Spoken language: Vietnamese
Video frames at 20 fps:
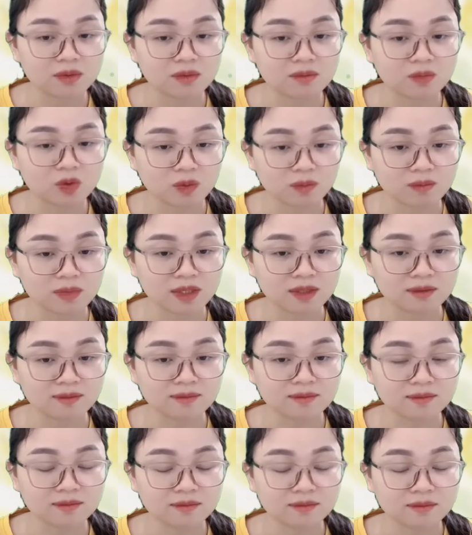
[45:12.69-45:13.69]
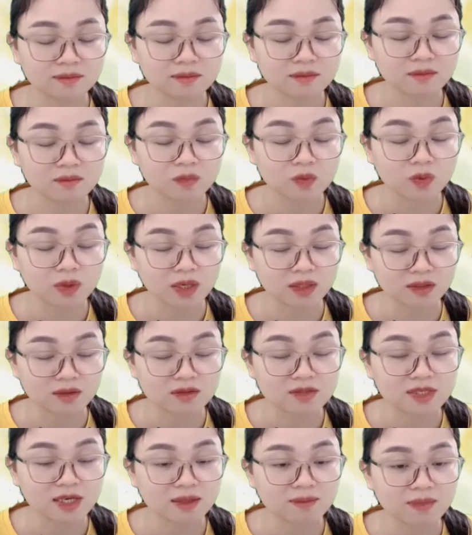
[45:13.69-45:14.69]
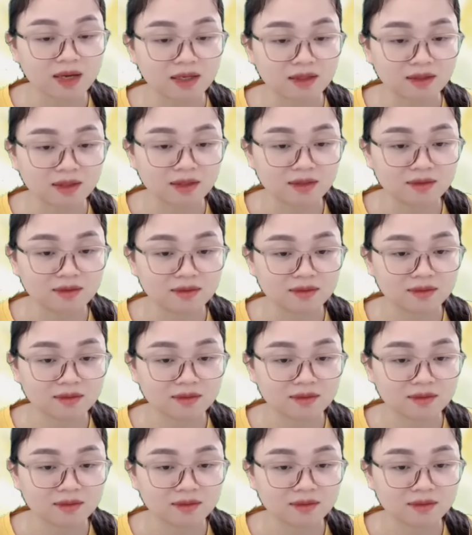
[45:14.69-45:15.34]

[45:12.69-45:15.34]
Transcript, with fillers: Một mình Cô đang tự trách bản thân